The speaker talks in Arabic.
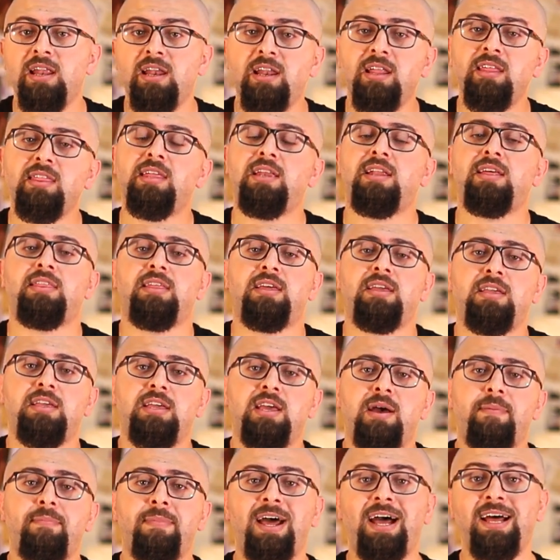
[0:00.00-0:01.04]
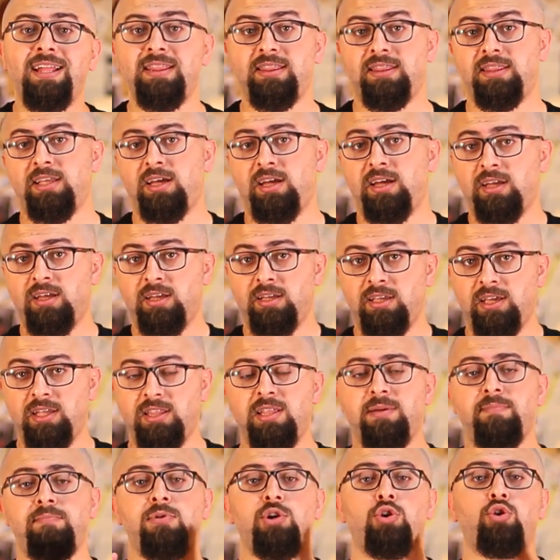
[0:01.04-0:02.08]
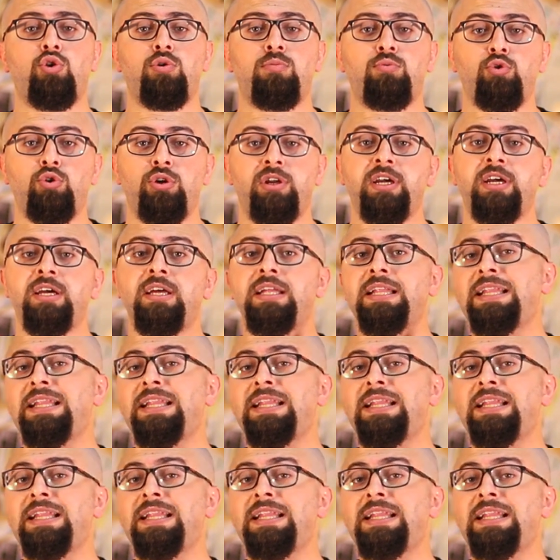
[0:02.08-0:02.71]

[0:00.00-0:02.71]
لثلاث ايام لحتى يتم القبول